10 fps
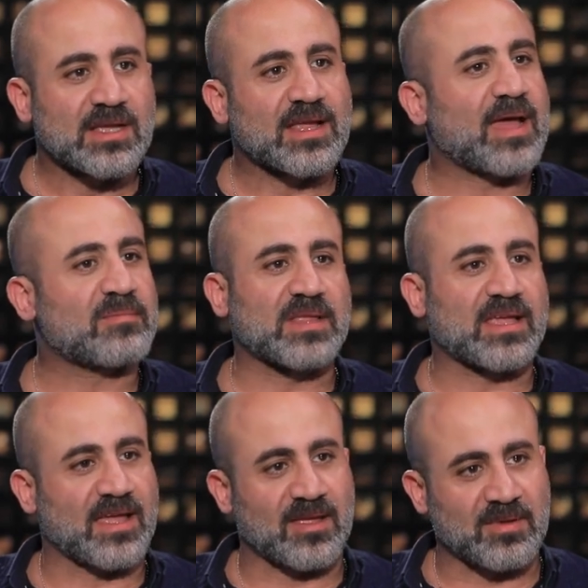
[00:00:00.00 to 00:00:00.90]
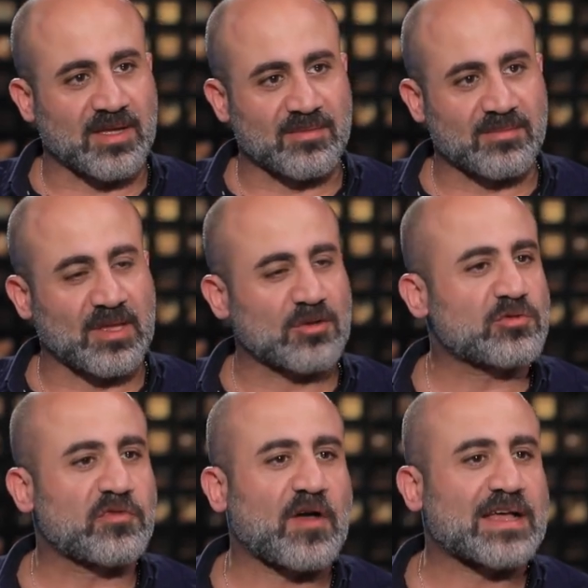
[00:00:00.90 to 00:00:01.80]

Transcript: كآبة الكآبة بيعيشوا في